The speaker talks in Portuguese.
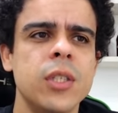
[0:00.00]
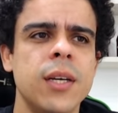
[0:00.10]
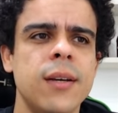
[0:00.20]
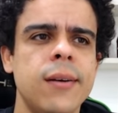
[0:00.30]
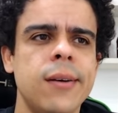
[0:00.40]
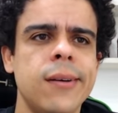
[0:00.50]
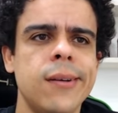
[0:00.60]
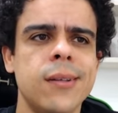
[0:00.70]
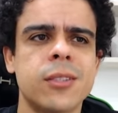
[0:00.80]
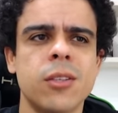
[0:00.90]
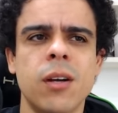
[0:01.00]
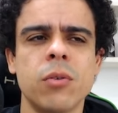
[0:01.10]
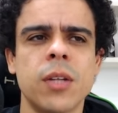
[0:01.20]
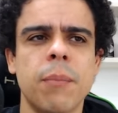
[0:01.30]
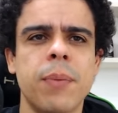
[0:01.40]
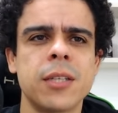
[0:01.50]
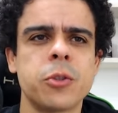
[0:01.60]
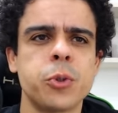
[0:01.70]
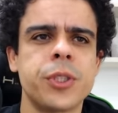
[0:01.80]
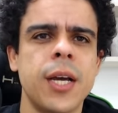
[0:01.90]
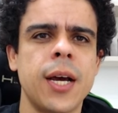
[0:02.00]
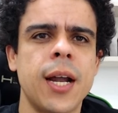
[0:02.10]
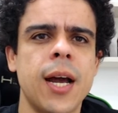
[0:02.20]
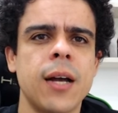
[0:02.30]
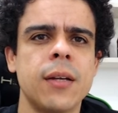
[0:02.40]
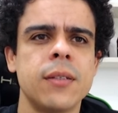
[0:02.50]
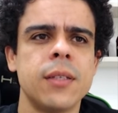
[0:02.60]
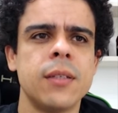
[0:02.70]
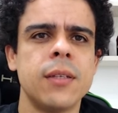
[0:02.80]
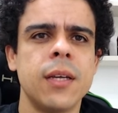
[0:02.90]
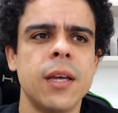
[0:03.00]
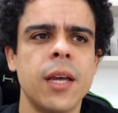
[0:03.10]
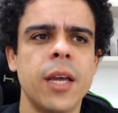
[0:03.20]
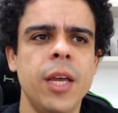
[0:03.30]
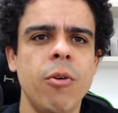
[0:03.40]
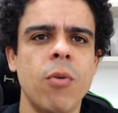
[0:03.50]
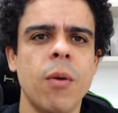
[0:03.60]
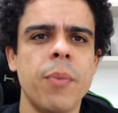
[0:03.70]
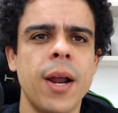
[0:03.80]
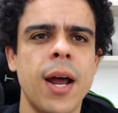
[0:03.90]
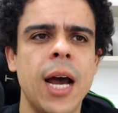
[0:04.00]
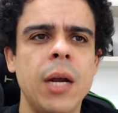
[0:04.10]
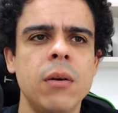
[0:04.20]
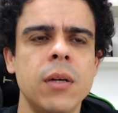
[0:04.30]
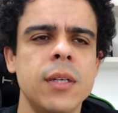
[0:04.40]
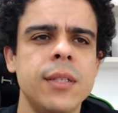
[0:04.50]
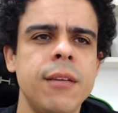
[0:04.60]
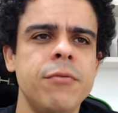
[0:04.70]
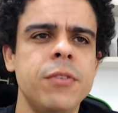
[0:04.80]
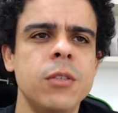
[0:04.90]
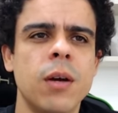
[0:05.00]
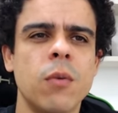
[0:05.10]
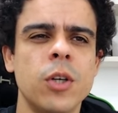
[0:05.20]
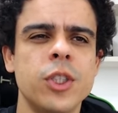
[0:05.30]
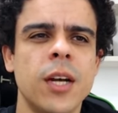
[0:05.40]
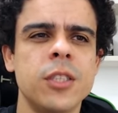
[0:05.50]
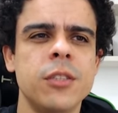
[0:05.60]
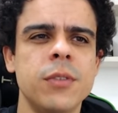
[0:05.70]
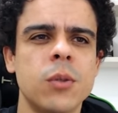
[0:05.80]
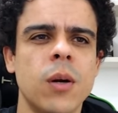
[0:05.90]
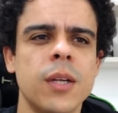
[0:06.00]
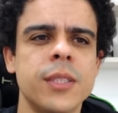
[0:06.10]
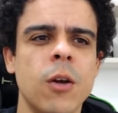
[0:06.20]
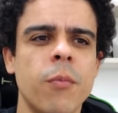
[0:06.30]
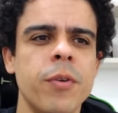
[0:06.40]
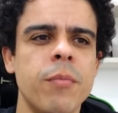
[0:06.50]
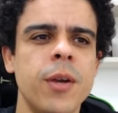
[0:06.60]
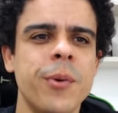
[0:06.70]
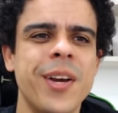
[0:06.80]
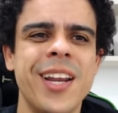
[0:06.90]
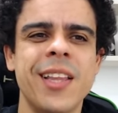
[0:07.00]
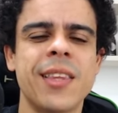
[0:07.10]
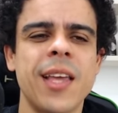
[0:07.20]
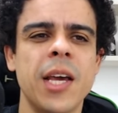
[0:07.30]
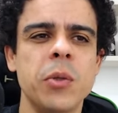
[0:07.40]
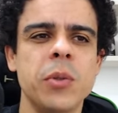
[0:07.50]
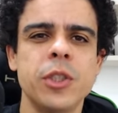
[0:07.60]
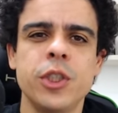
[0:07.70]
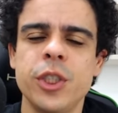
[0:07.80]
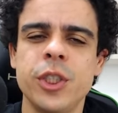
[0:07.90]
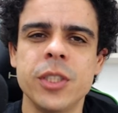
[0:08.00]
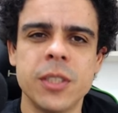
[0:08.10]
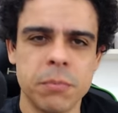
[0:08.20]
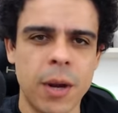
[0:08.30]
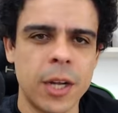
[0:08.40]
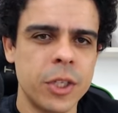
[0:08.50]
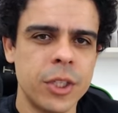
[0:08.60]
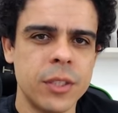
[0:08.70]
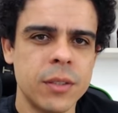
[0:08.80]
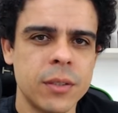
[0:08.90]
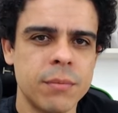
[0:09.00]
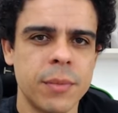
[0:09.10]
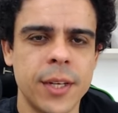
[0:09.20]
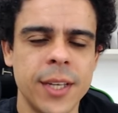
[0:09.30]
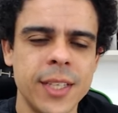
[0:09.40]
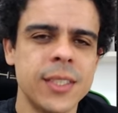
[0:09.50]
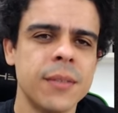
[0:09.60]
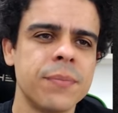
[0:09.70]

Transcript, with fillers: É, só não ultrapassa o Ceará e o Operário devido à quantidade de vitórias, que é o primeiro critério de desempate. Beleza?